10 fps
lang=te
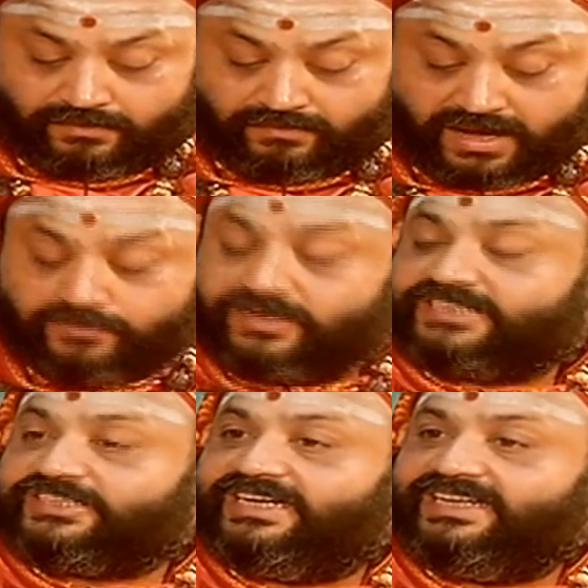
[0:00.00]

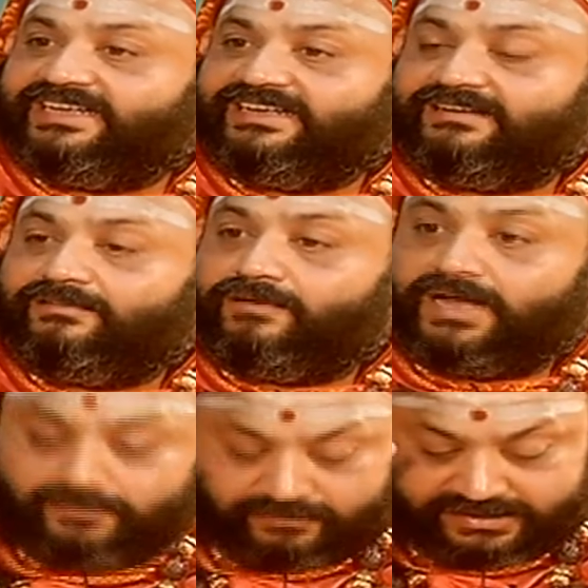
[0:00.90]
వాయురక్షిణి
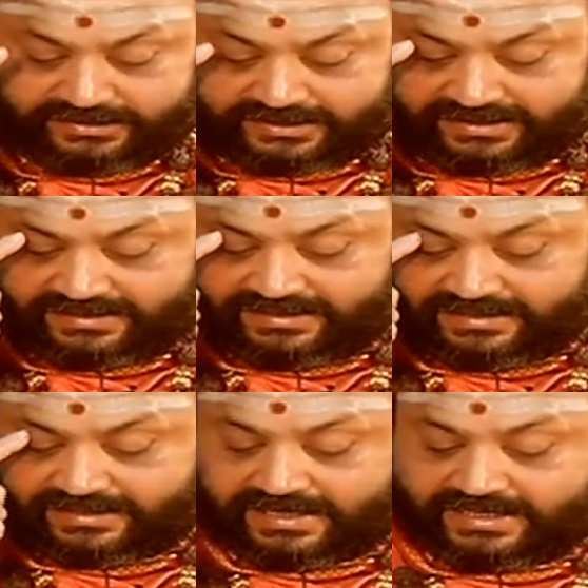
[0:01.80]
వాయువు నుంచి
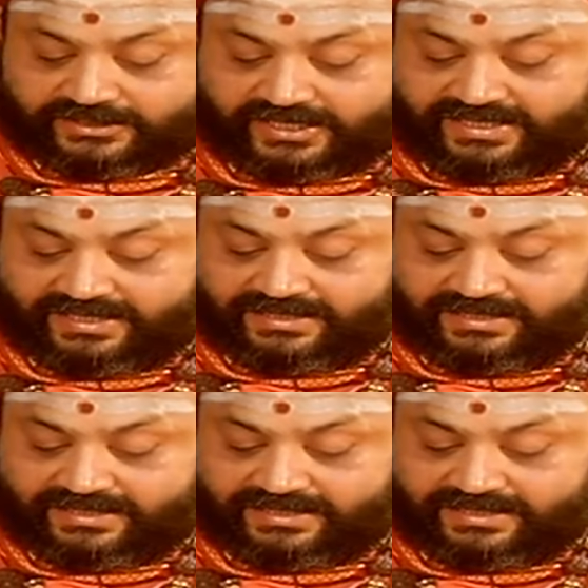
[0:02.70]
అక్షిణి